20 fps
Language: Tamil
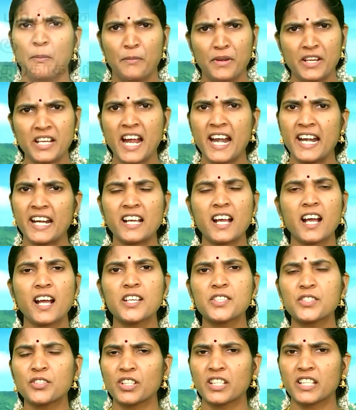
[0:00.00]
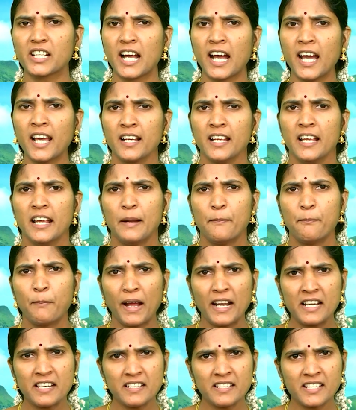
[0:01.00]
மிக அழகாக சொல்கிறார்
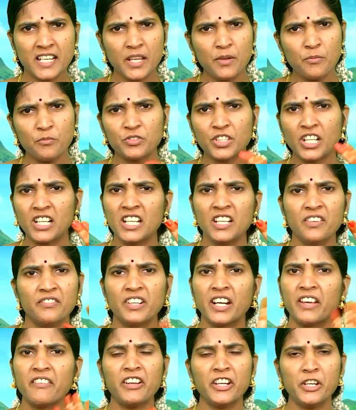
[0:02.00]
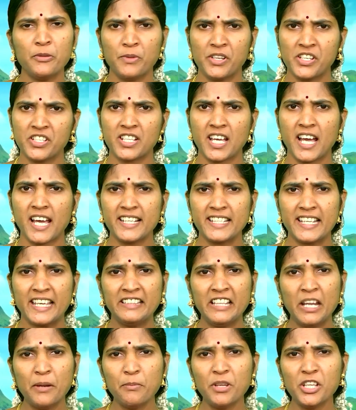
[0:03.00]
பற்றை முதலில் விட வேண்டும் என்றார்
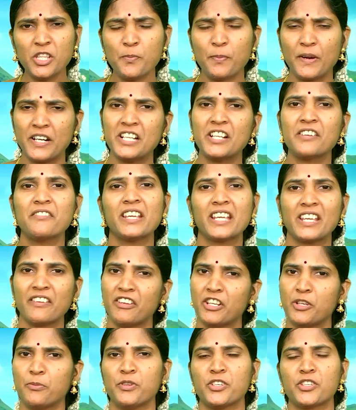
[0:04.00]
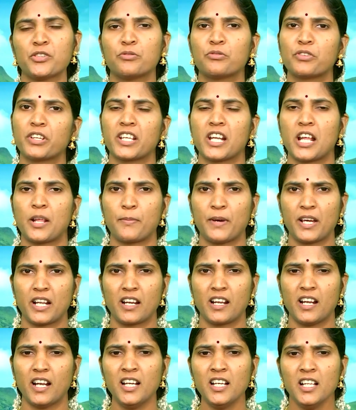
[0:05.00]
எதன் மீது பற்று வைக்க வேண்டும் என்று கூறுகிறார்
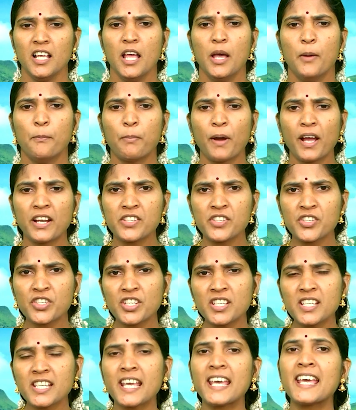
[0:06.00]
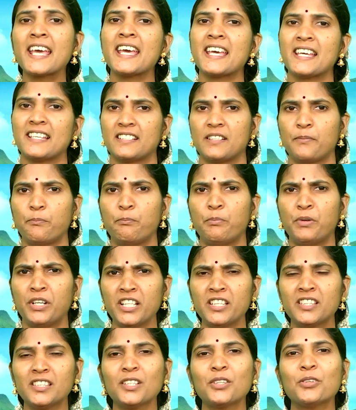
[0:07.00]
பாருங்கள் பற்றுக
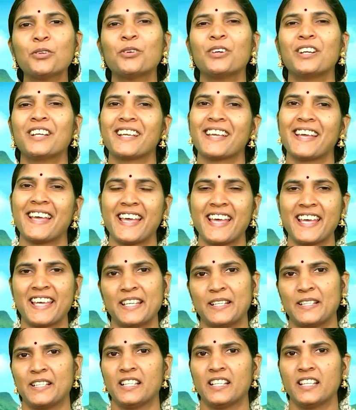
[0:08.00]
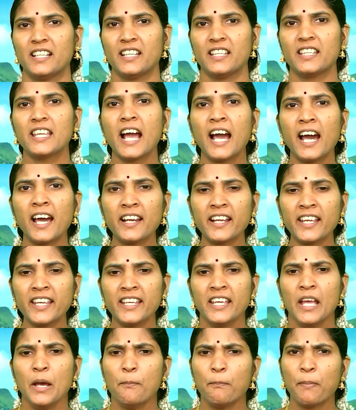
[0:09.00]
பிடித்துக்கொள்க கொள்க யாரை
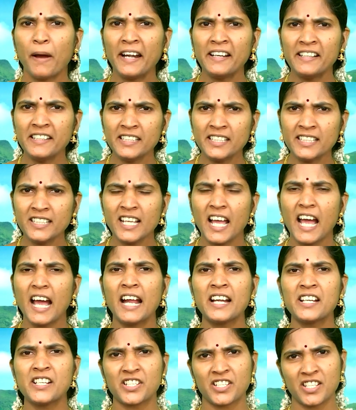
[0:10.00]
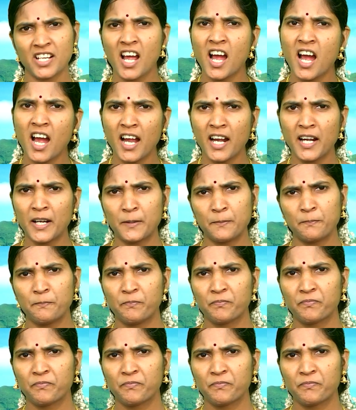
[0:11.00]
பற்று அற்றான்